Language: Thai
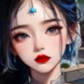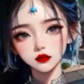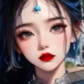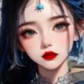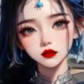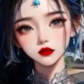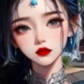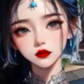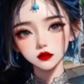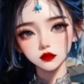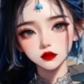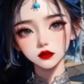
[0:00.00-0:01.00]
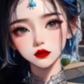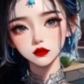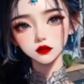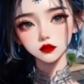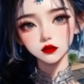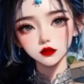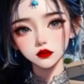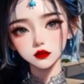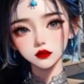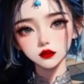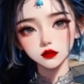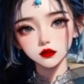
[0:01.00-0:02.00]
อย่างแน่นอนข้าสาบานได้
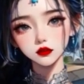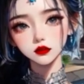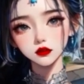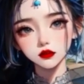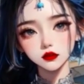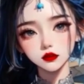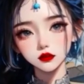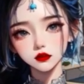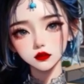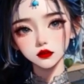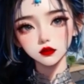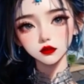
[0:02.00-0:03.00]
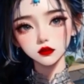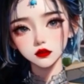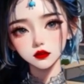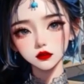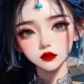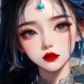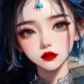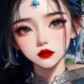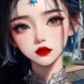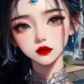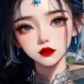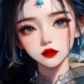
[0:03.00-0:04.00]
แต่ชนี้ก็ไม่ถูก
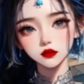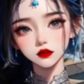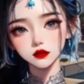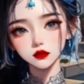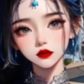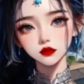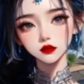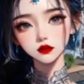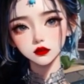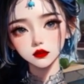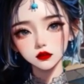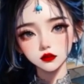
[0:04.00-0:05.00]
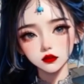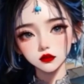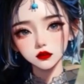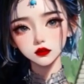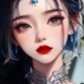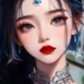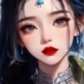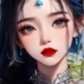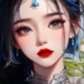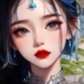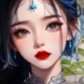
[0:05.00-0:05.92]
นะฟังจากนำเสียงของอีฝ่ายแล้ว